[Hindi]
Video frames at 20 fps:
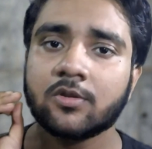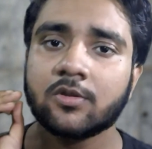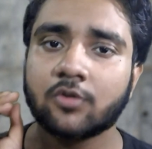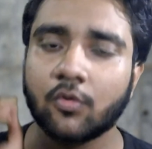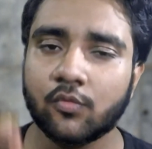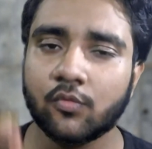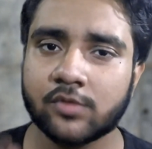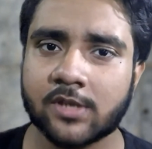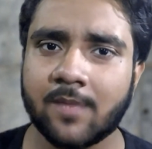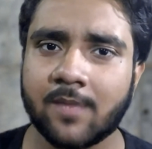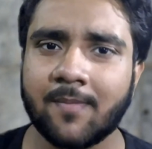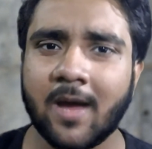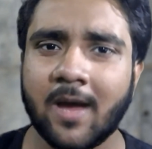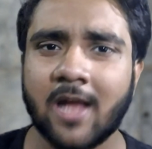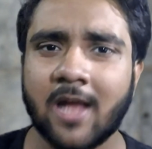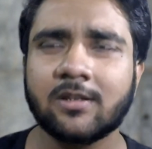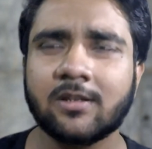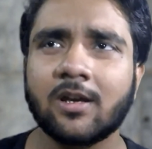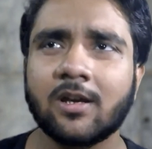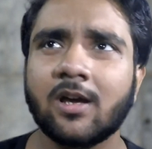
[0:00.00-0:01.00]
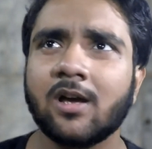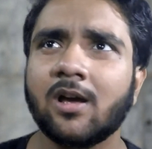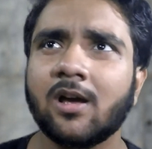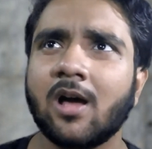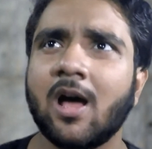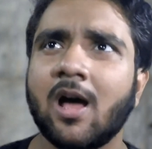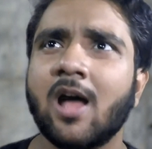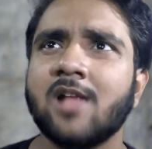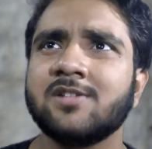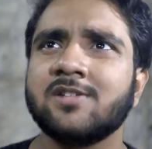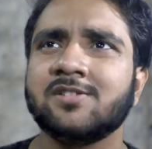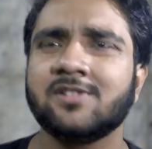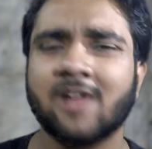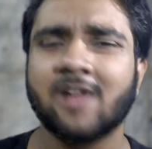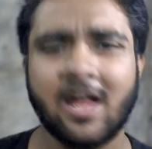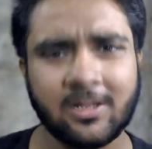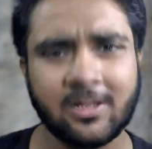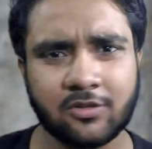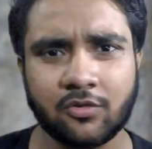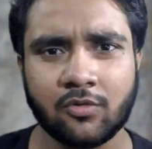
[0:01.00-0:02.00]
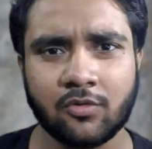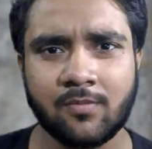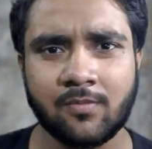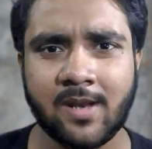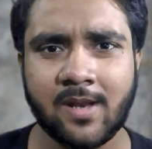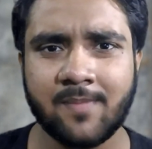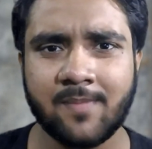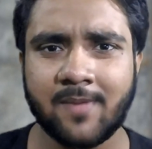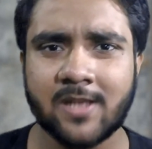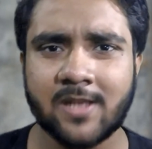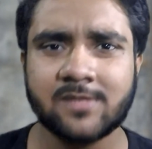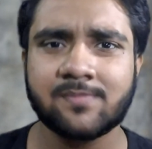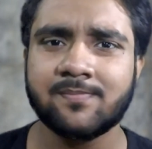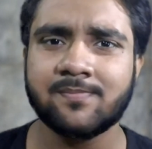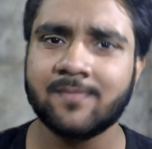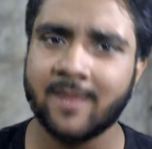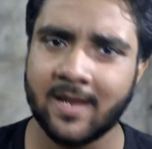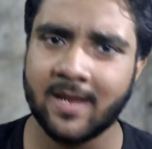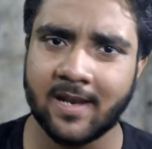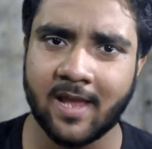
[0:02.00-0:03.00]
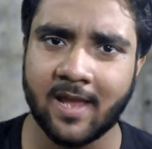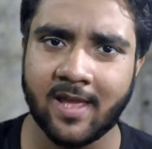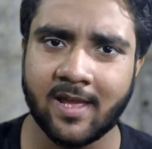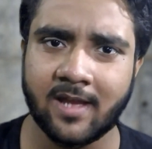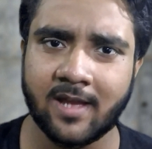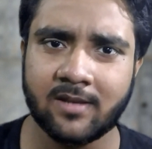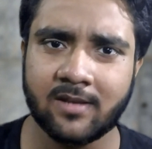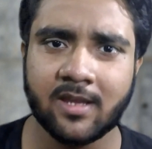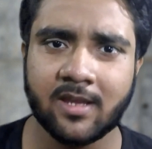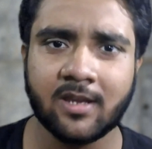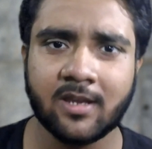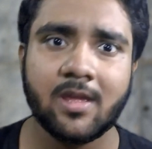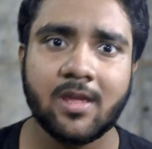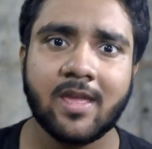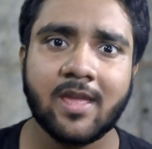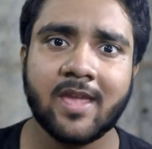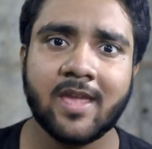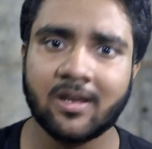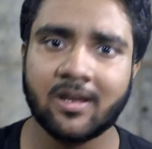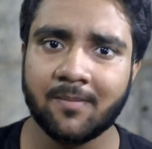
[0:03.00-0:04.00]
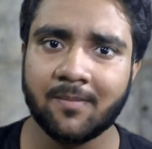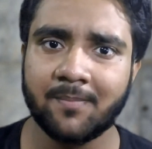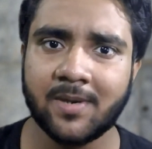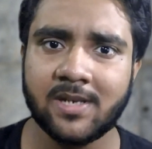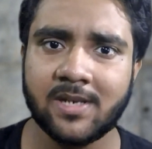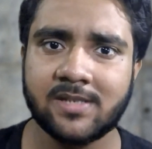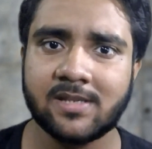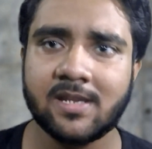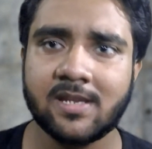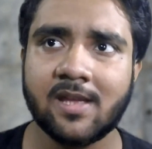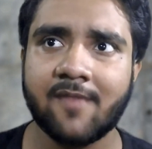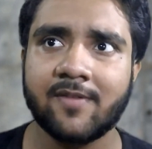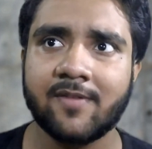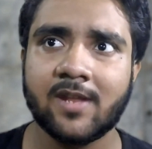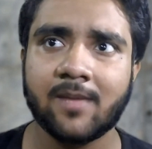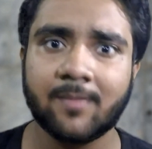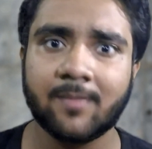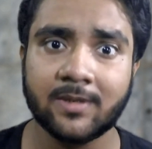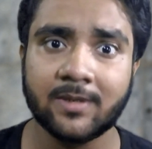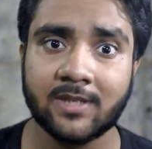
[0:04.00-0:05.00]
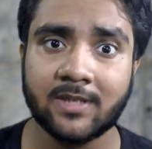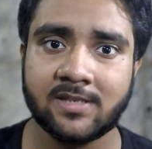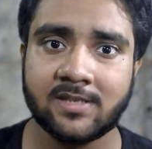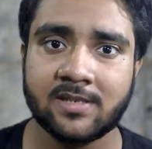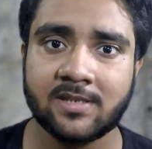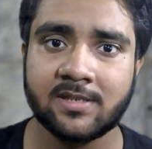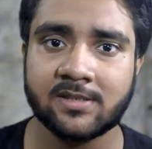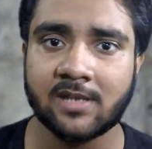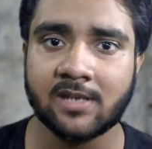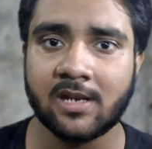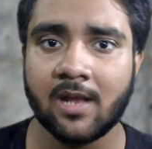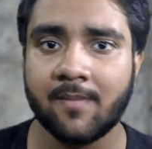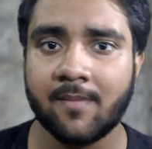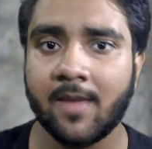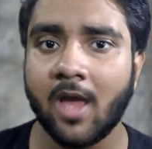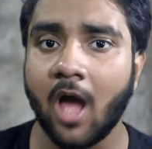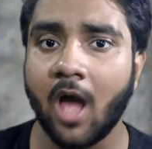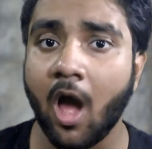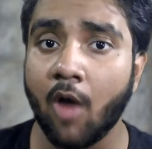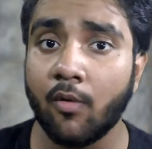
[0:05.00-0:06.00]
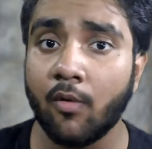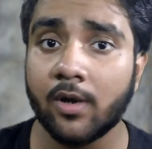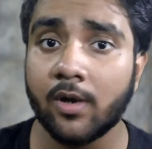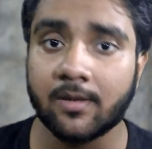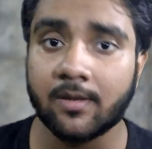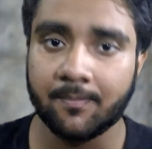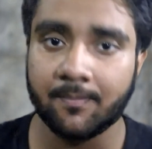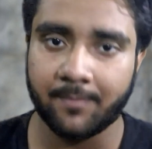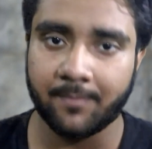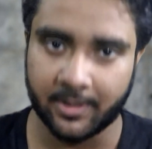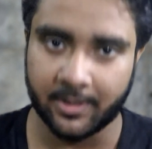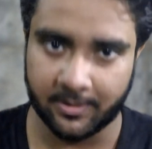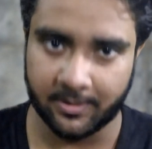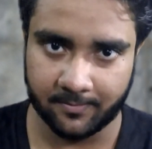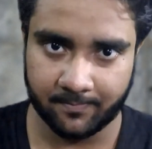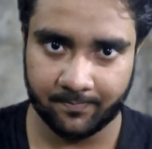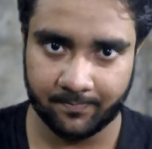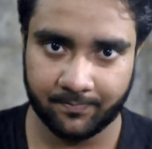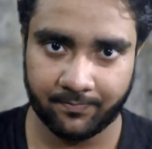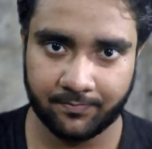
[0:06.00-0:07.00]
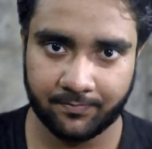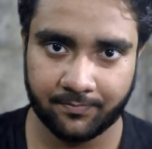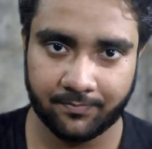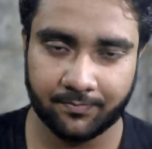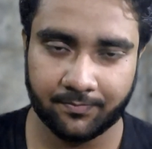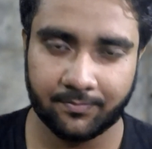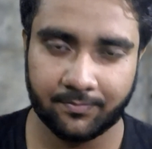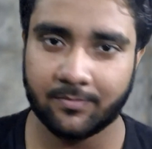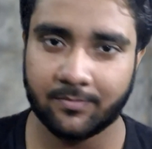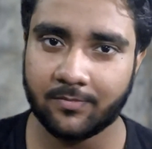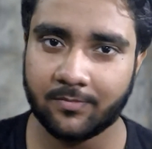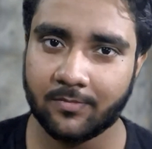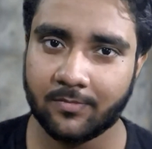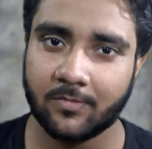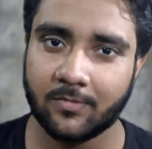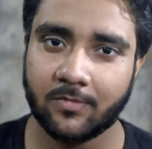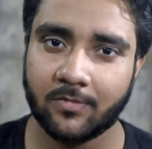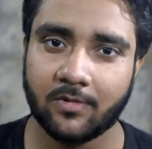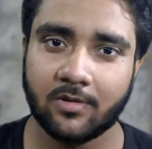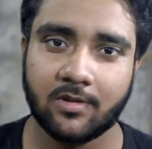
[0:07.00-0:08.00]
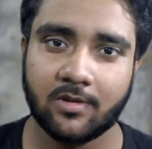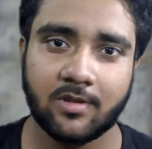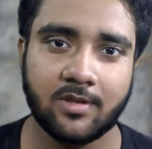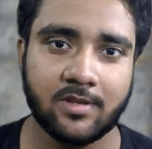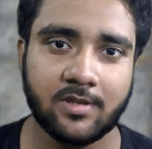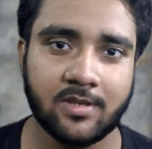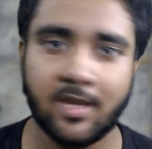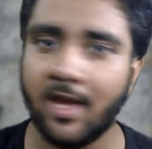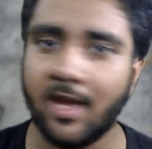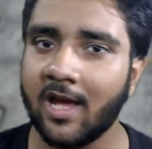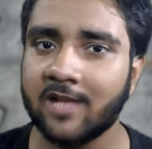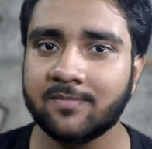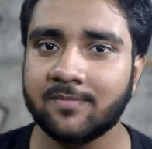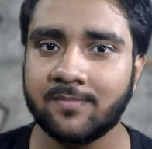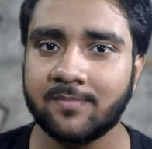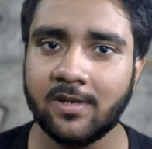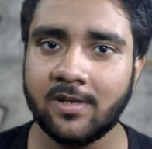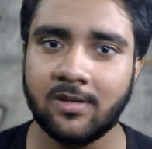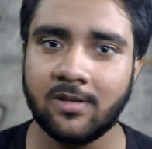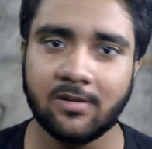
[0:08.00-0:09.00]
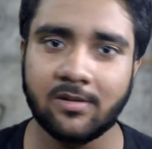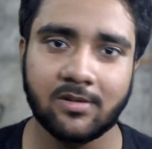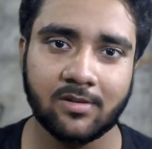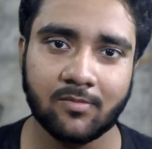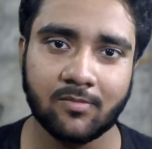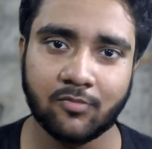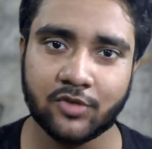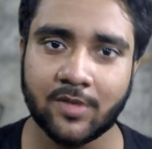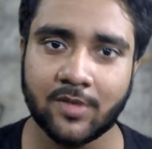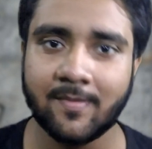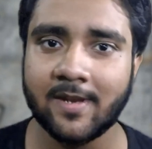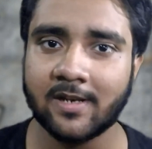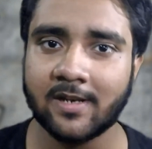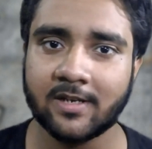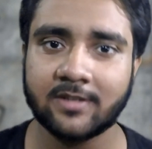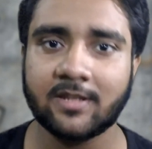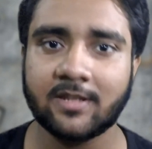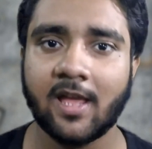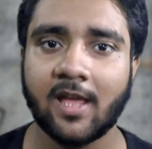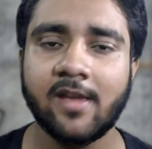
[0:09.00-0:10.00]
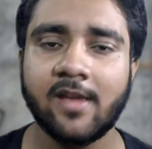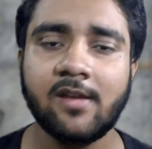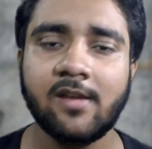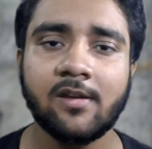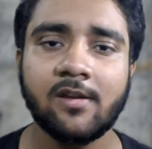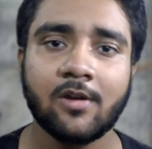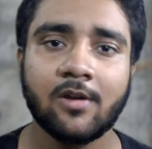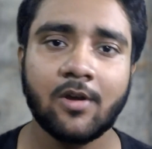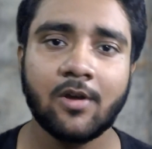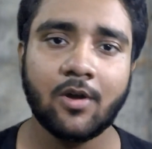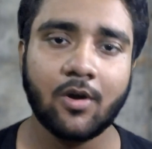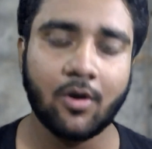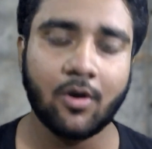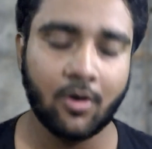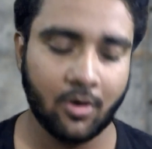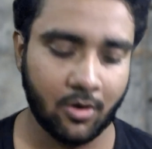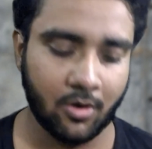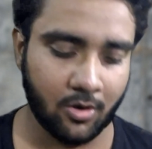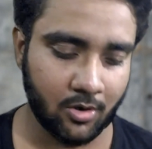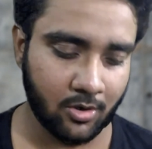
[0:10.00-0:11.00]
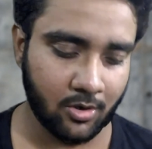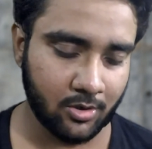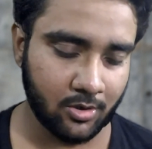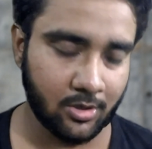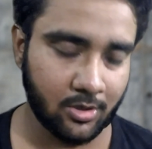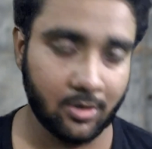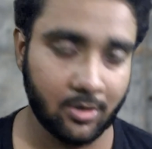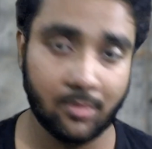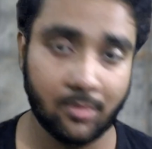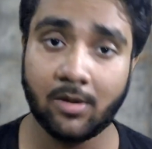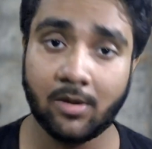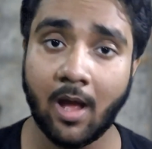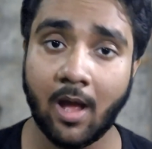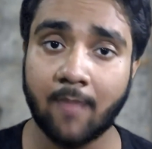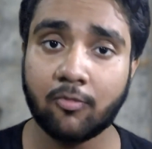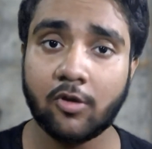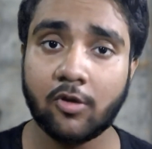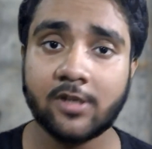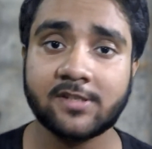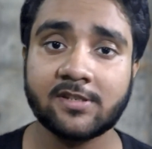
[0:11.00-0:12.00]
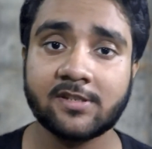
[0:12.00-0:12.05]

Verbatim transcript: तो उसके बाद आज रात को मेरे पास मेल आया एक एक कंपनी से या फिर एक बंदे से जिसका नाम है आवर कंपनी ये आदमी मुझे मेल करता है और आपको एक